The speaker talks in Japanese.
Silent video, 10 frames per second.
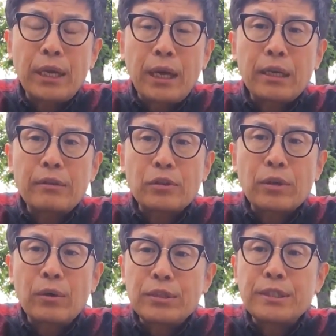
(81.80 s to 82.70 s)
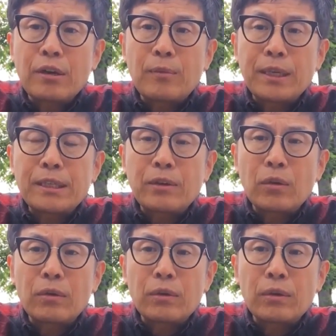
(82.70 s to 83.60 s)
ね、あるいはそれがおじいちゃんおばあちゃん
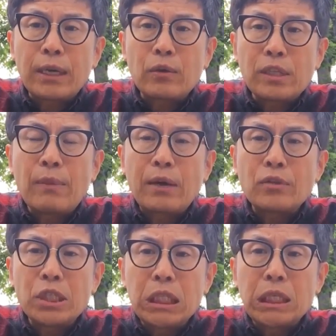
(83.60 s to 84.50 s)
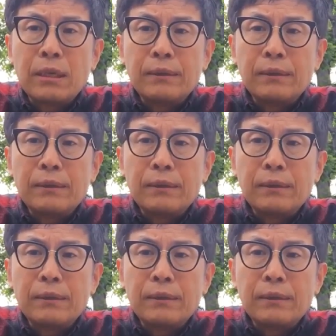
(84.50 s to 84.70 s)
の可能性もあるし